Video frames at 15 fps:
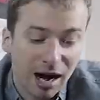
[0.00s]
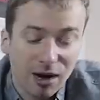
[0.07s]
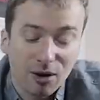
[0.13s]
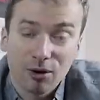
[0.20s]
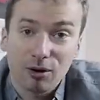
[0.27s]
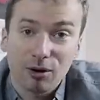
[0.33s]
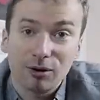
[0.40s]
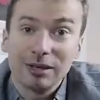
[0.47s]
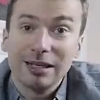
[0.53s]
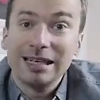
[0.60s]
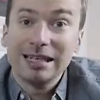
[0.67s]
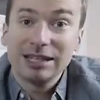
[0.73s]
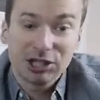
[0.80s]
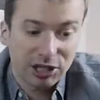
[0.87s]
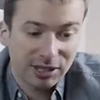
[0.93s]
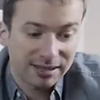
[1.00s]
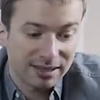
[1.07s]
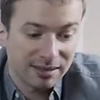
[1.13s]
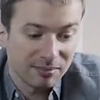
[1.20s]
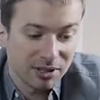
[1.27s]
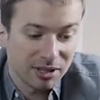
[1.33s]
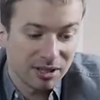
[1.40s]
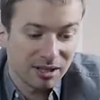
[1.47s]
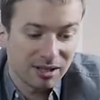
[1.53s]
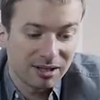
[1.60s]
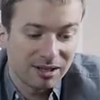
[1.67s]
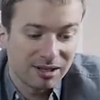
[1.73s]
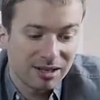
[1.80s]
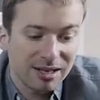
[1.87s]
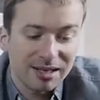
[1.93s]
Alors, chers amis,
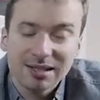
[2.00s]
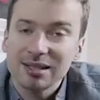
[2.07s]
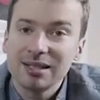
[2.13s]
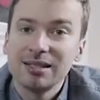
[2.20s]
Qu'est-ce